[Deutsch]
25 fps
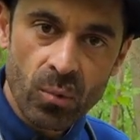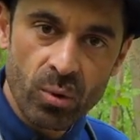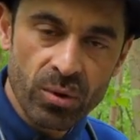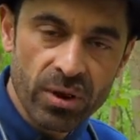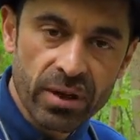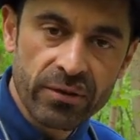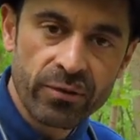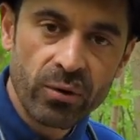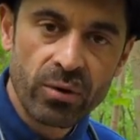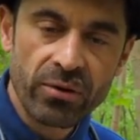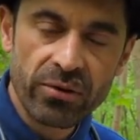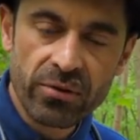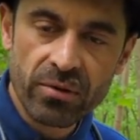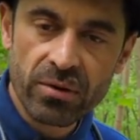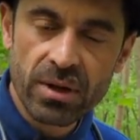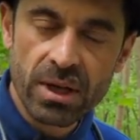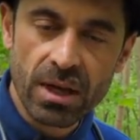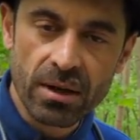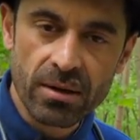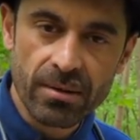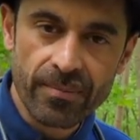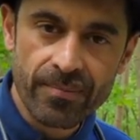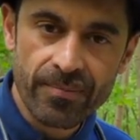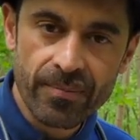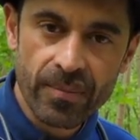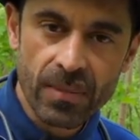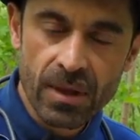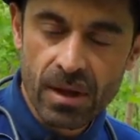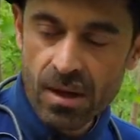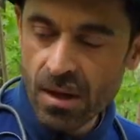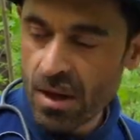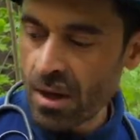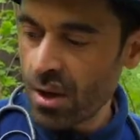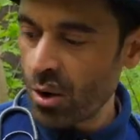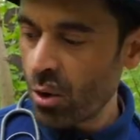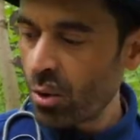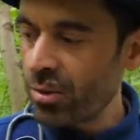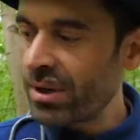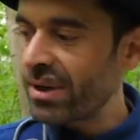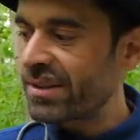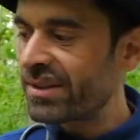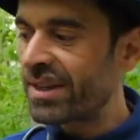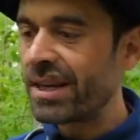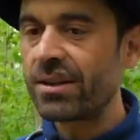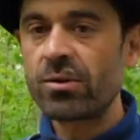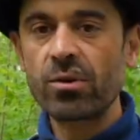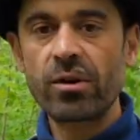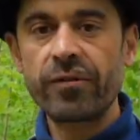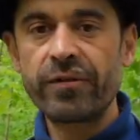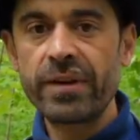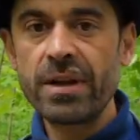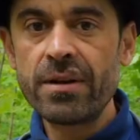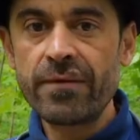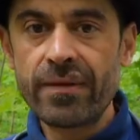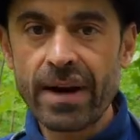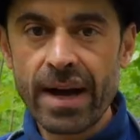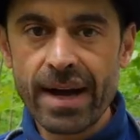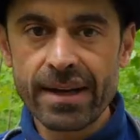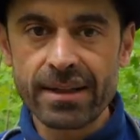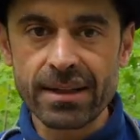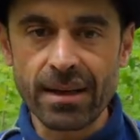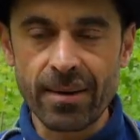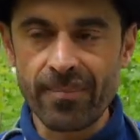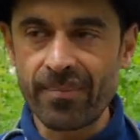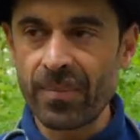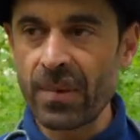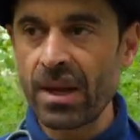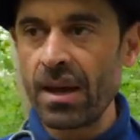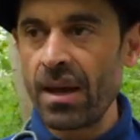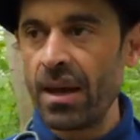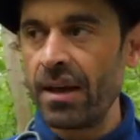Und das funktioniert. Und das geht noch viel weiter.